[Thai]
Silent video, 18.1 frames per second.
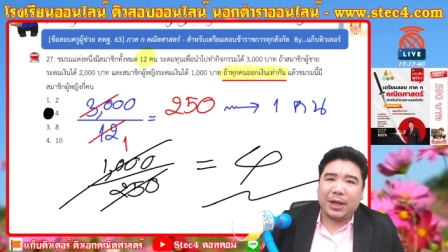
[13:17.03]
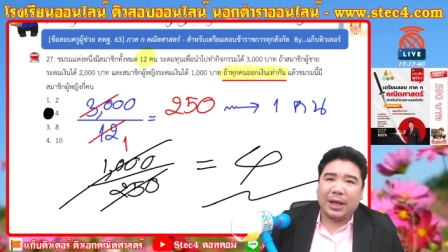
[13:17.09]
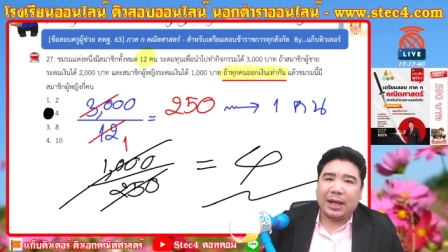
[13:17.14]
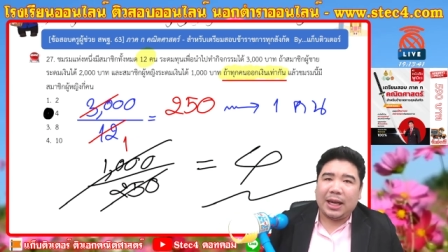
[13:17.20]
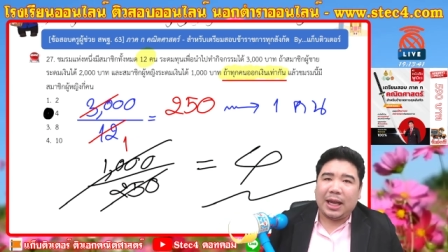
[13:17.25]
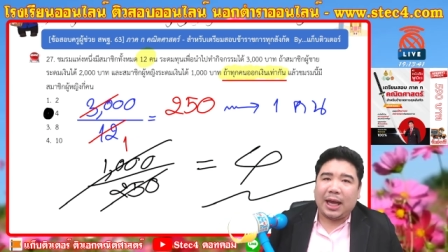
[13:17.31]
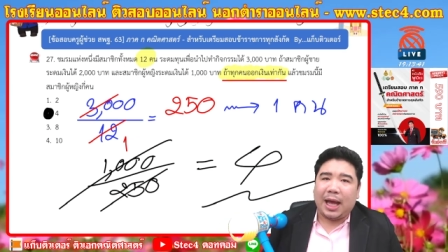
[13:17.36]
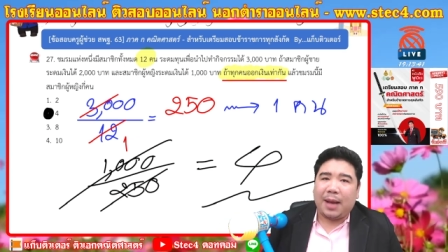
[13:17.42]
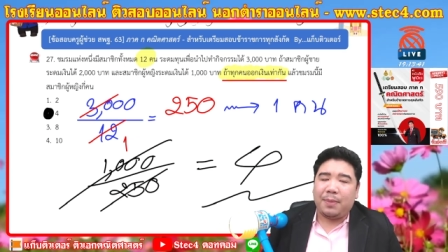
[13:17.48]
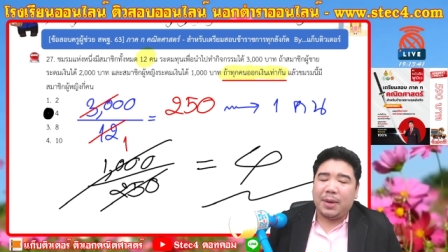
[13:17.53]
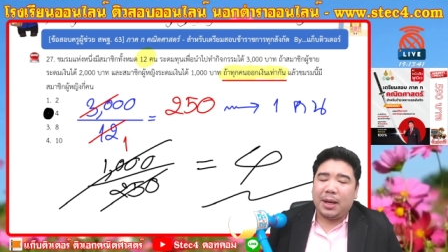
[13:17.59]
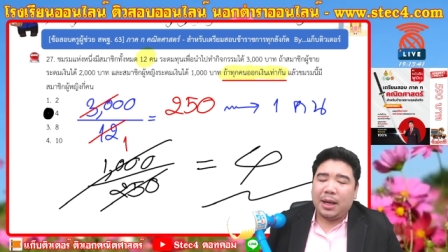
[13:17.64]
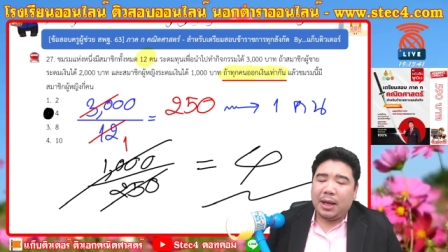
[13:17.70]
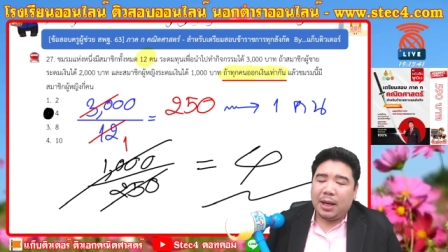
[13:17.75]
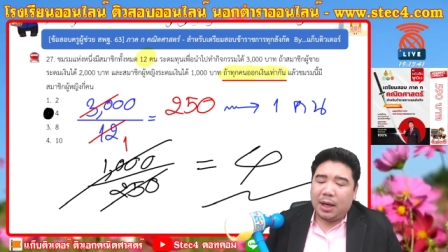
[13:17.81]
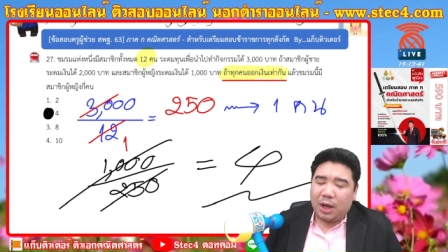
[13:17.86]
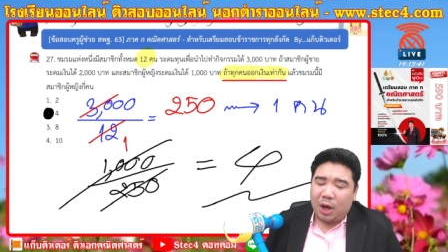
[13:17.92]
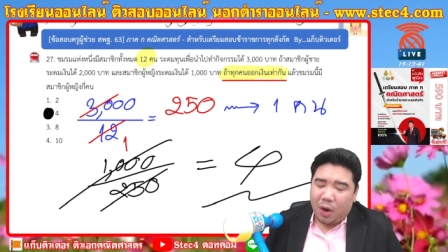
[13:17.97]
นะครับ
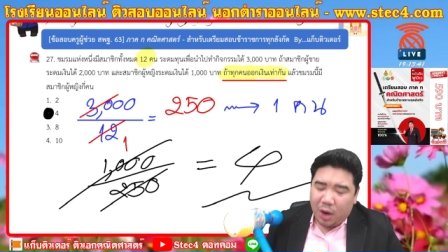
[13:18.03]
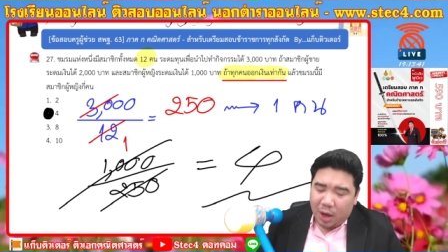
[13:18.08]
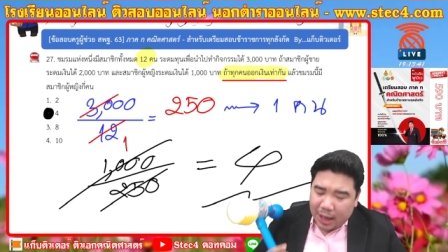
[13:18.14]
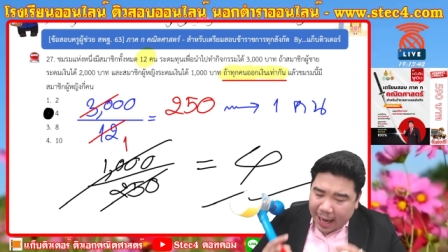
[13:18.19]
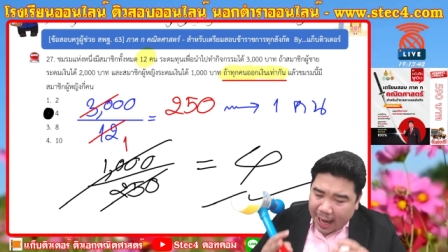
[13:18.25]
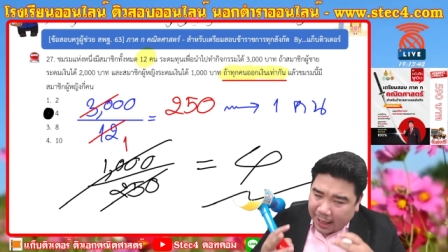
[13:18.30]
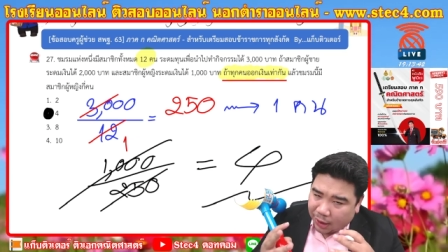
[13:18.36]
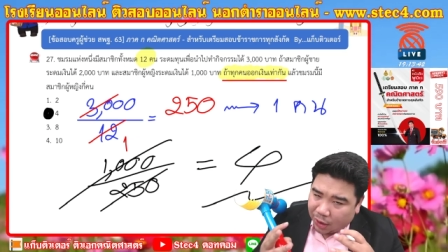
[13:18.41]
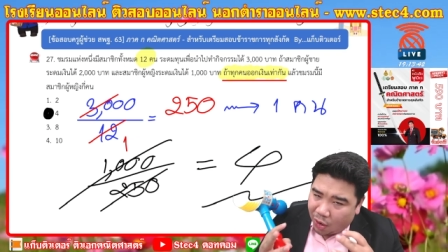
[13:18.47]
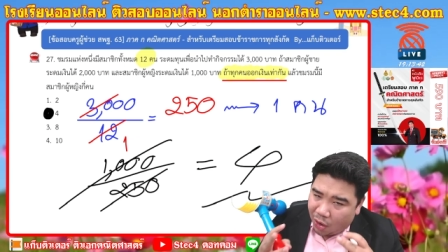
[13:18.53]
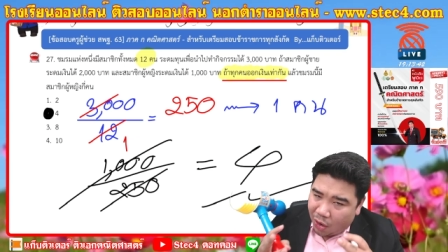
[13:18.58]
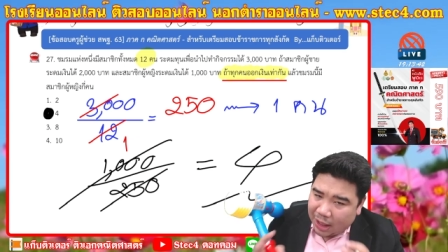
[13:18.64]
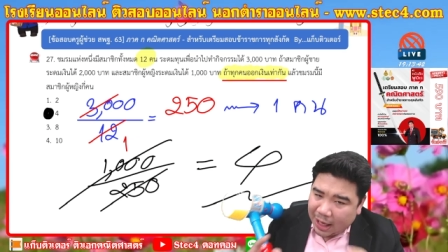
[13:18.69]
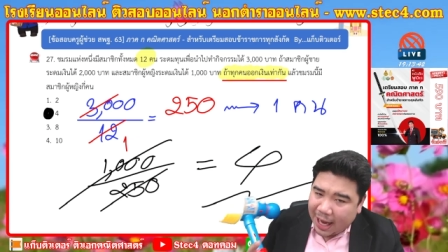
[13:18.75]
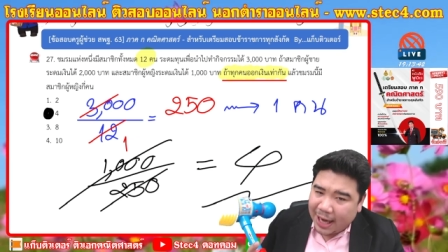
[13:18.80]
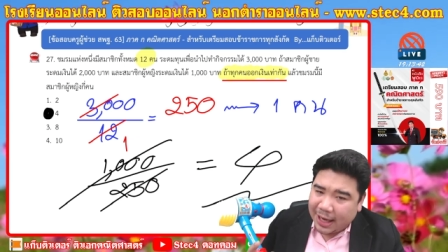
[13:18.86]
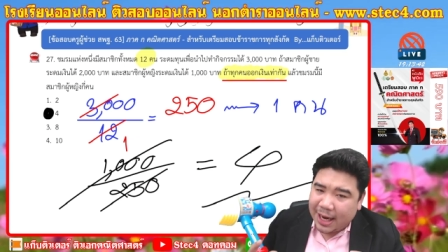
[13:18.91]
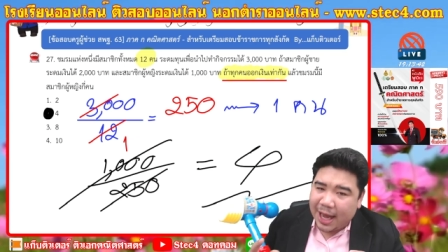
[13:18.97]
น้องก็อ่านข้อ
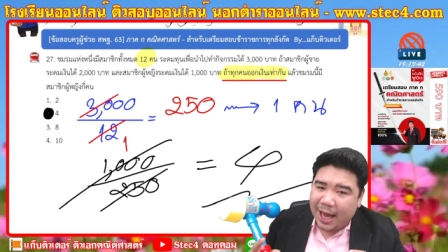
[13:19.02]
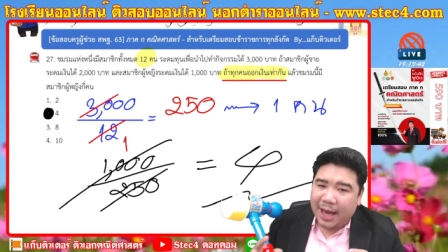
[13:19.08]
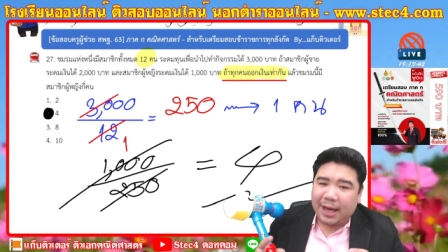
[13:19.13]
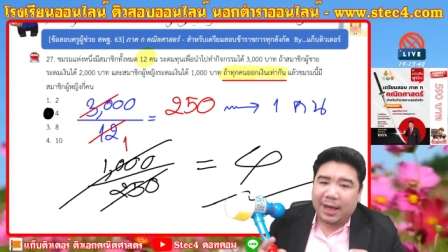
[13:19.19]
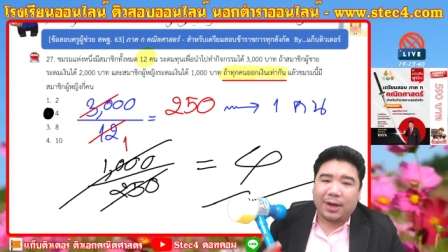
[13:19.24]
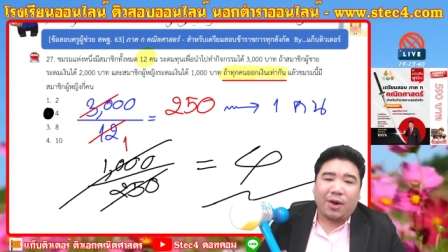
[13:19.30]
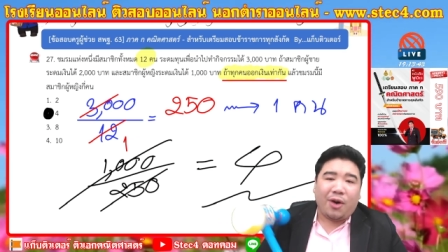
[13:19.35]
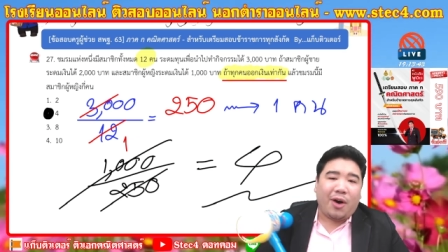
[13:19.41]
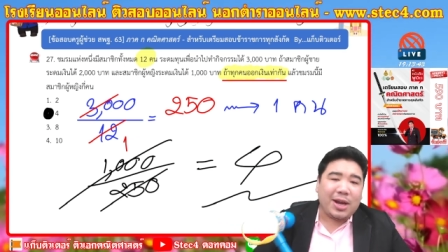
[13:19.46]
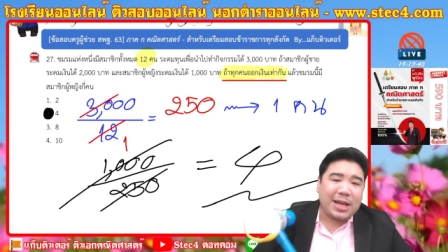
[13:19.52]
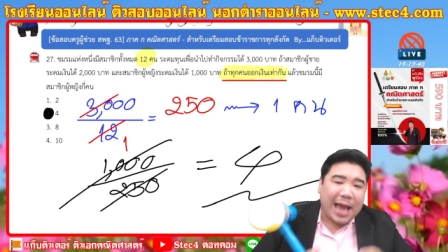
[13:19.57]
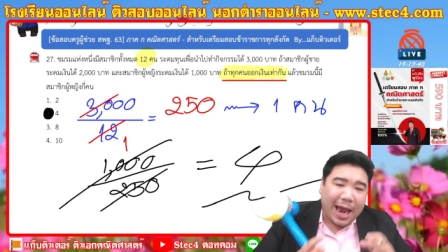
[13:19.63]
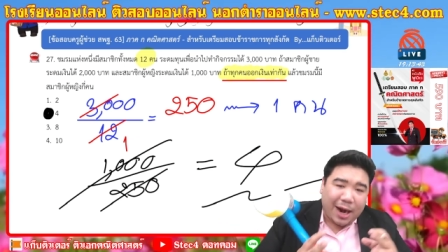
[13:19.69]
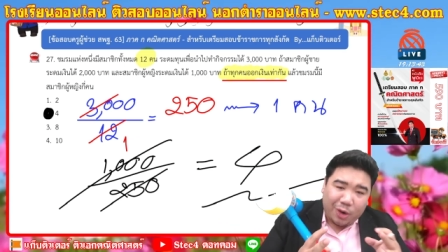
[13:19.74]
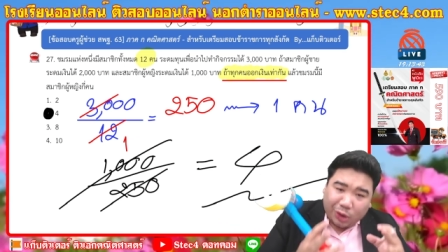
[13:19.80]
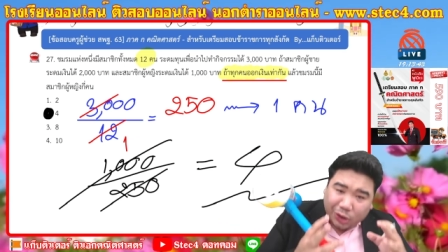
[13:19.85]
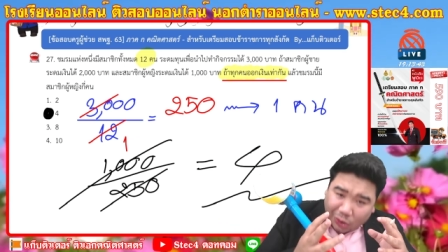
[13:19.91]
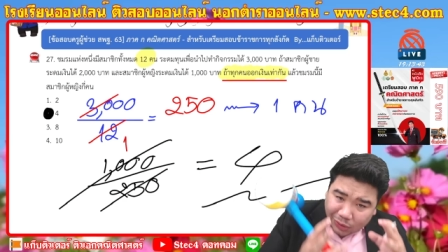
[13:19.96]
ง่ายได้ ข้อยาก
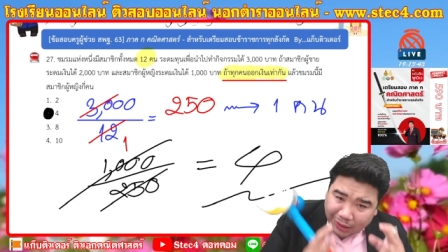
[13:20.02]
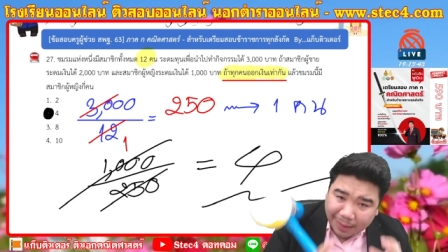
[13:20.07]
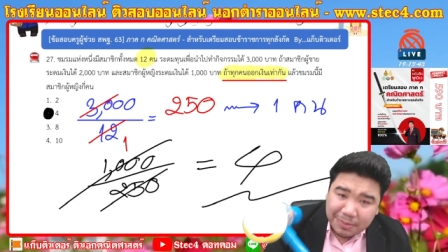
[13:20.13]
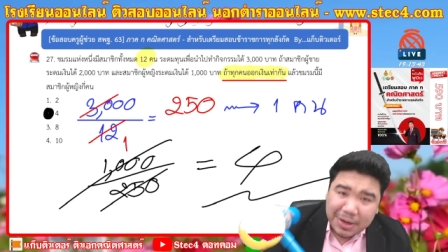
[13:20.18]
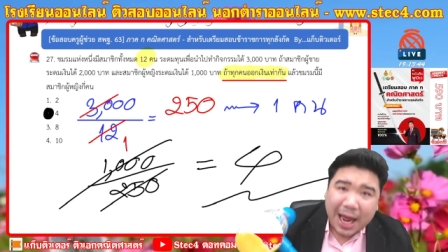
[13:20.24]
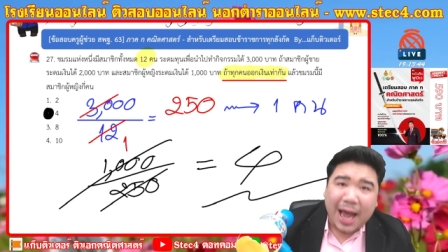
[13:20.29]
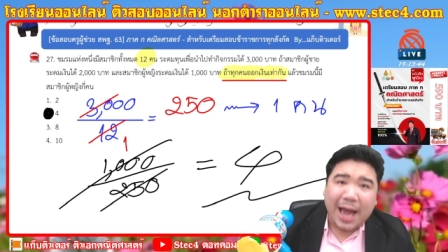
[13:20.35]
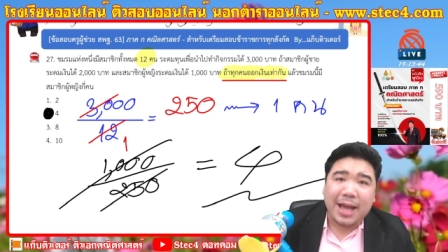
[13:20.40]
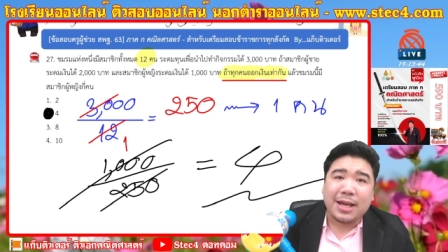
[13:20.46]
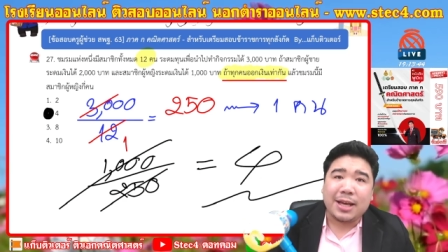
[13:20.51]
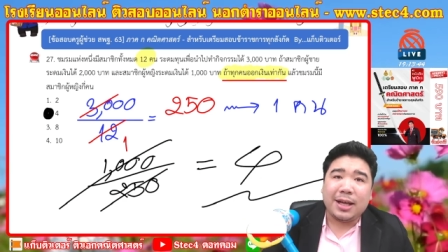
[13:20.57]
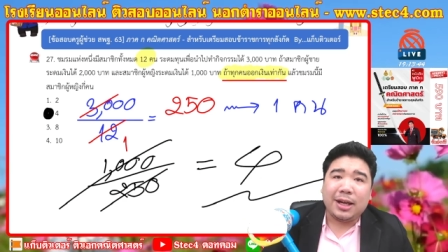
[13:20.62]
น้องก็ต้องทำได้